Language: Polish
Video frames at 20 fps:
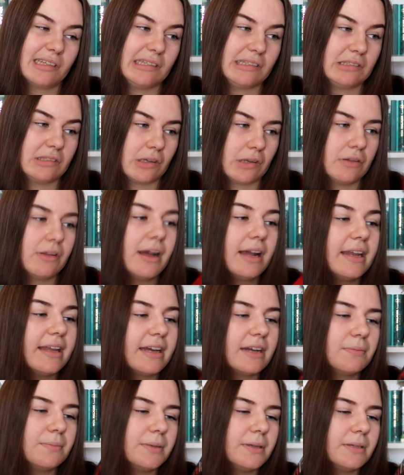i co, no ale
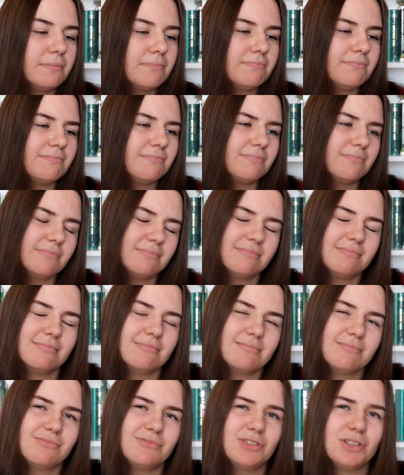jakby
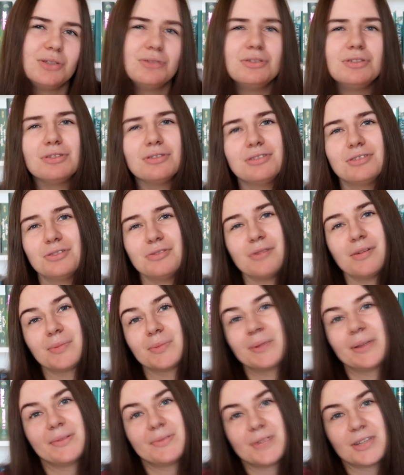wciąż oceniłam
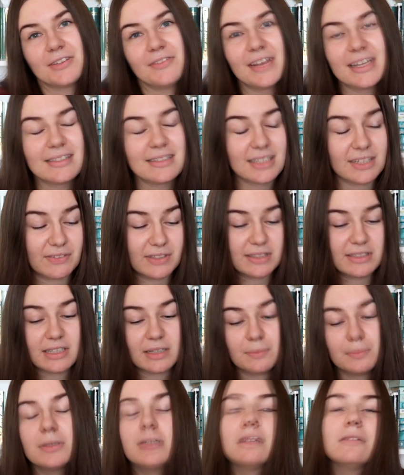ją na trzy gwiazdki, więc
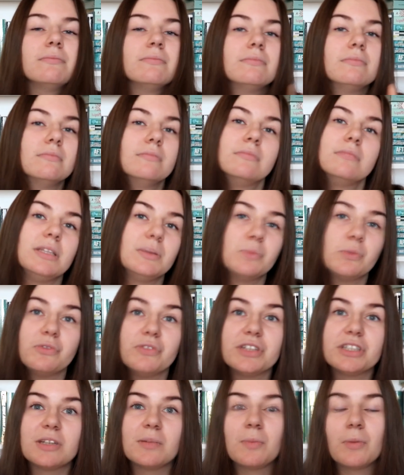jakby nie
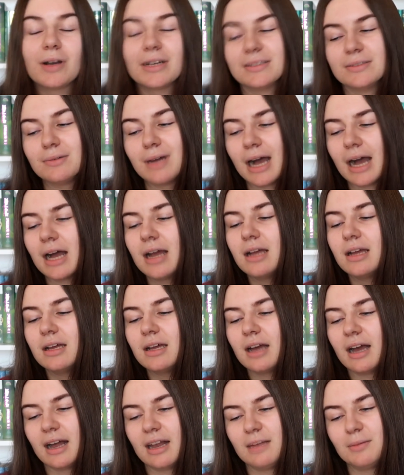mówię, że była zła,
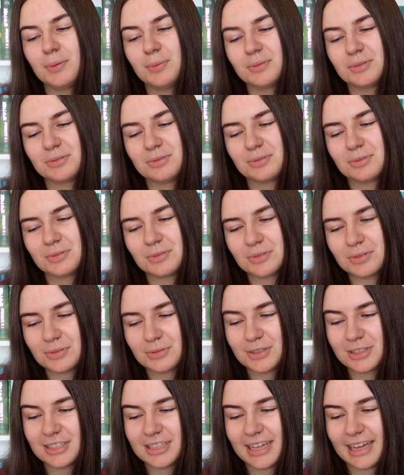ale po prostu
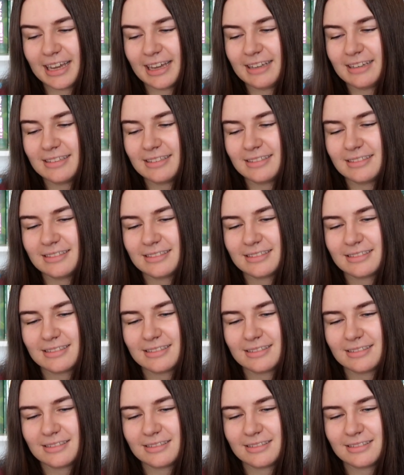kurczę
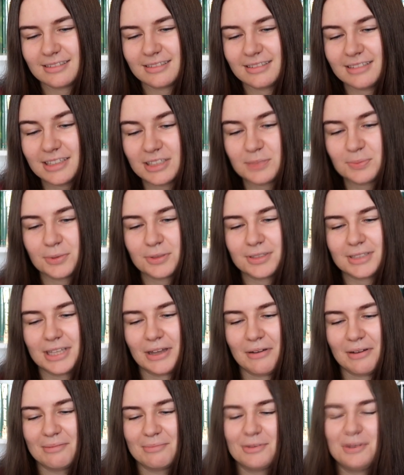nie
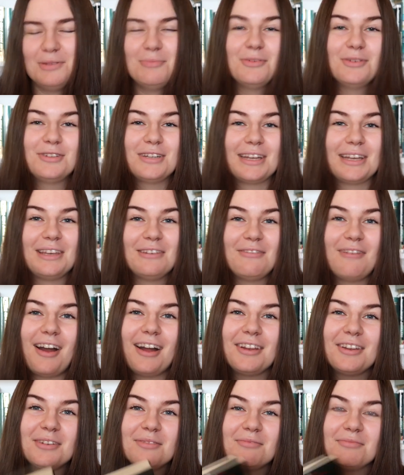sprostała moim
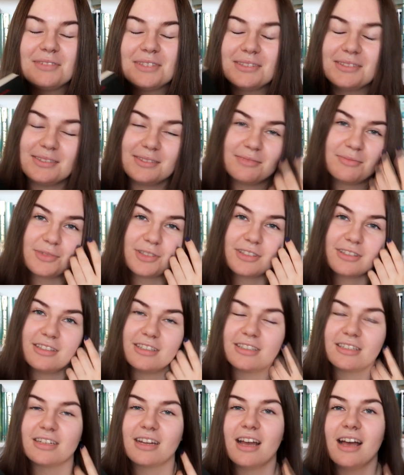oczekiwaniom, więc może
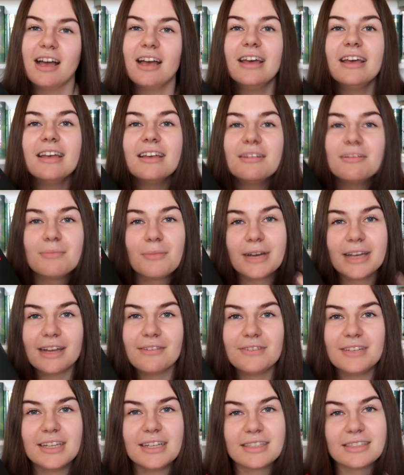też
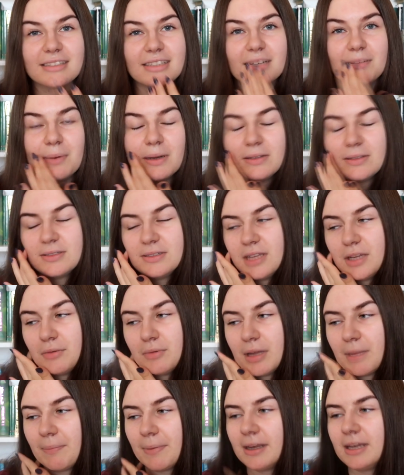moja wina, że tak bardzo się na
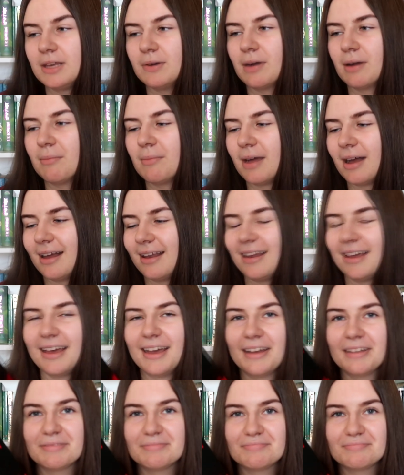nią napaliłam,
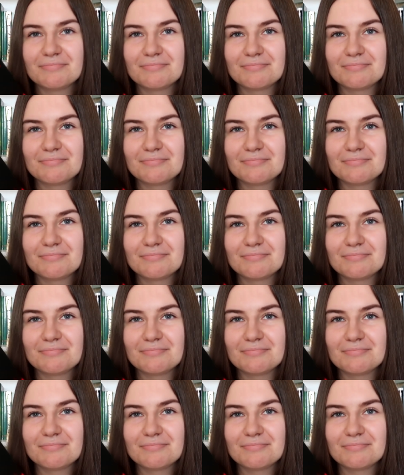ale